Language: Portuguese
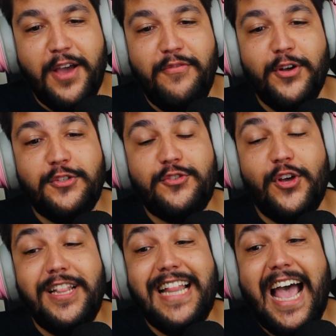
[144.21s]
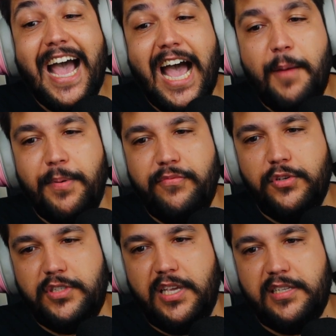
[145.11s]
e eu vou só narrar pra
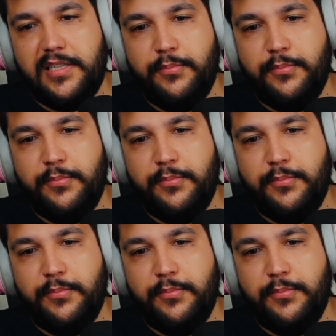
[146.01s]
vocês,